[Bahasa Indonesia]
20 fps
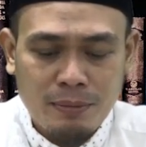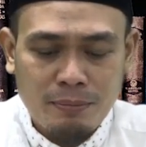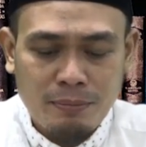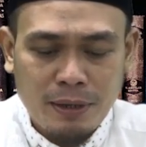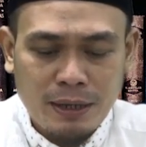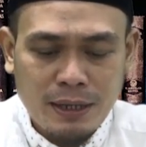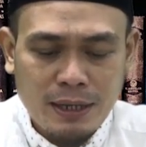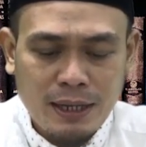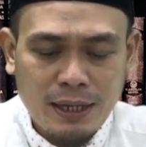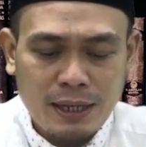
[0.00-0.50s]

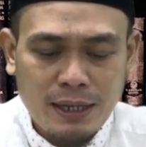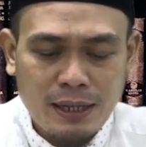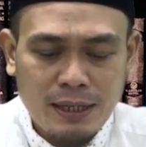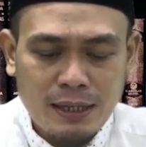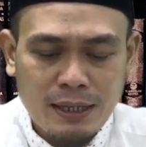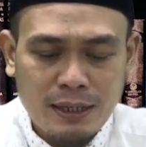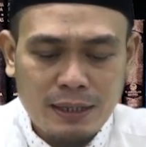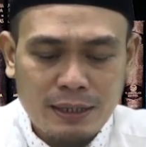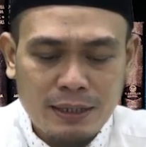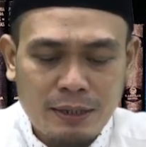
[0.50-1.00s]

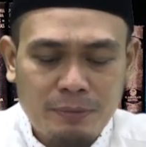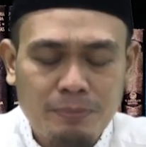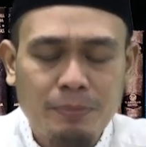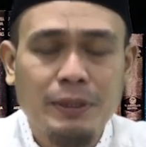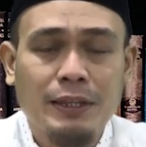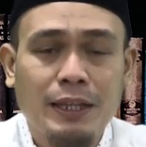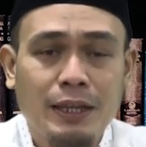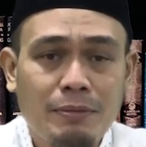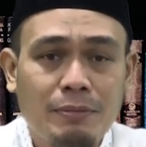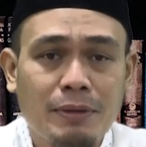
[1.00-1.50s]
Maka yang
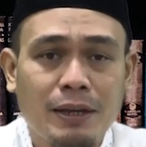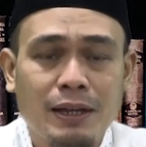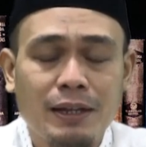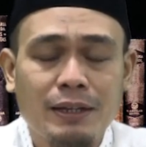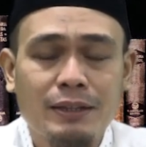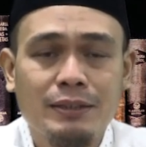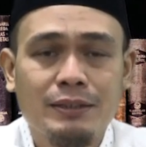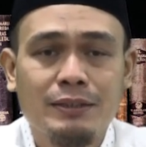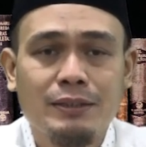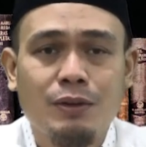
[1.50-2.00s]
pertama,
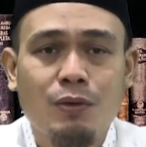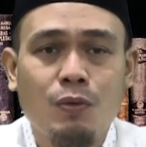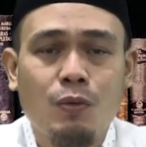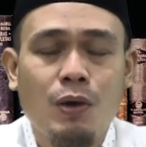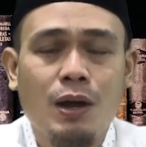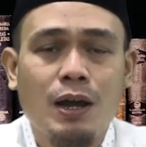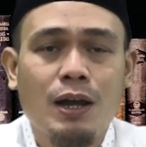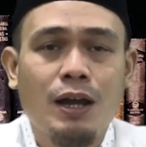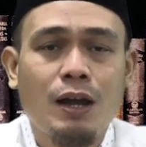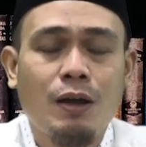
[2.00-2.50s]

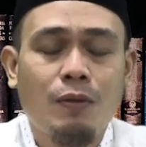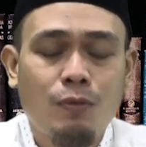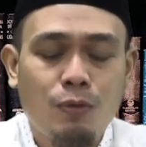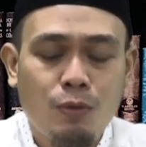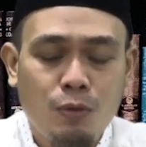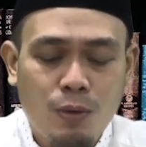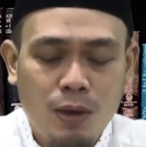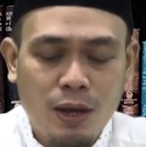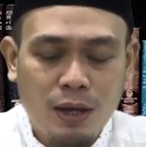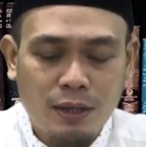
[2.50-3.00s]
wakaf
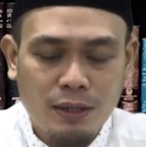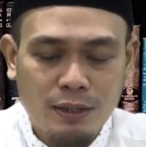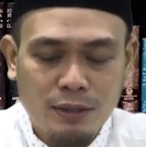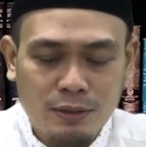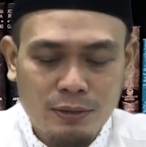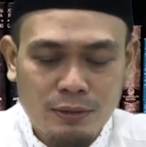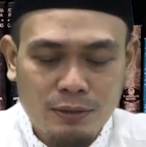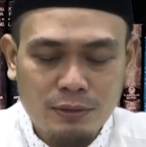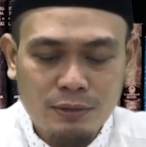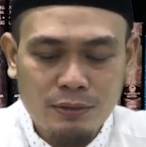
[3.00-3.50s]
uang
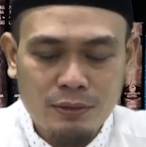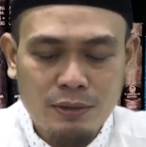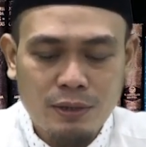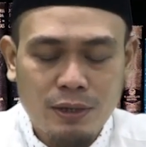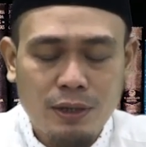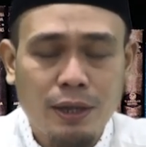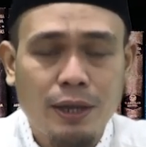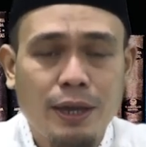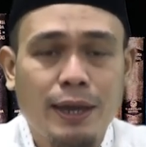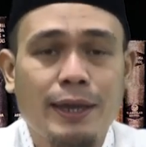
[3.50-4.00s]
itu
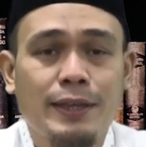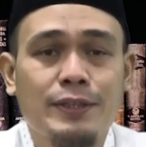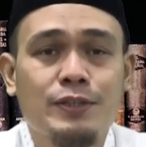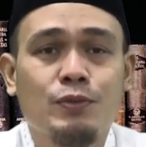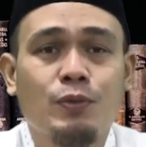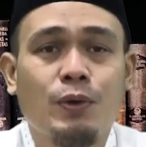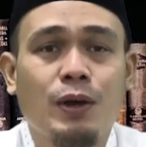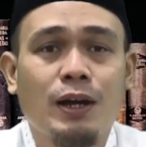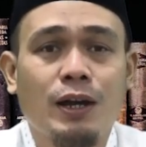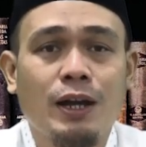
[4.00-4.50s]

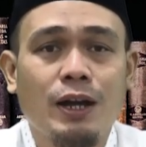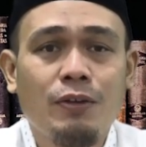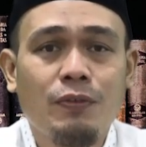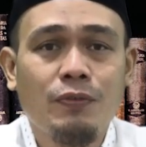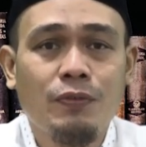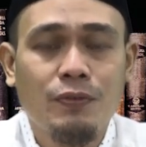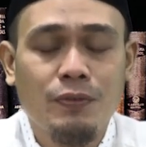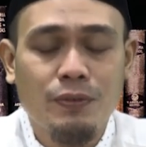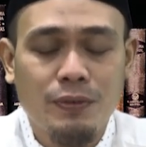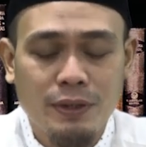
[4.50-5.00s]
cash
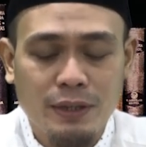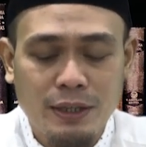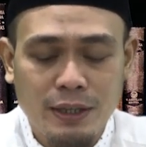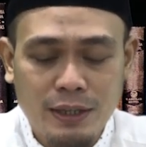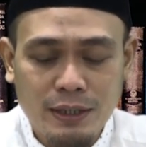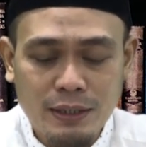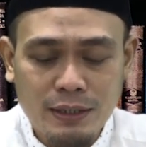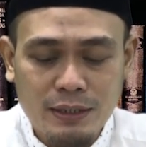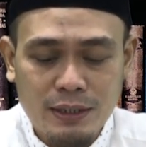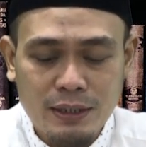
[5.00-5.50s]
wakaf
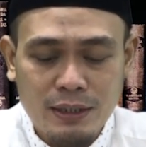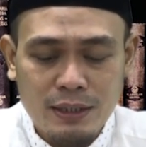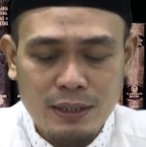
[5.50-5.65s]
ya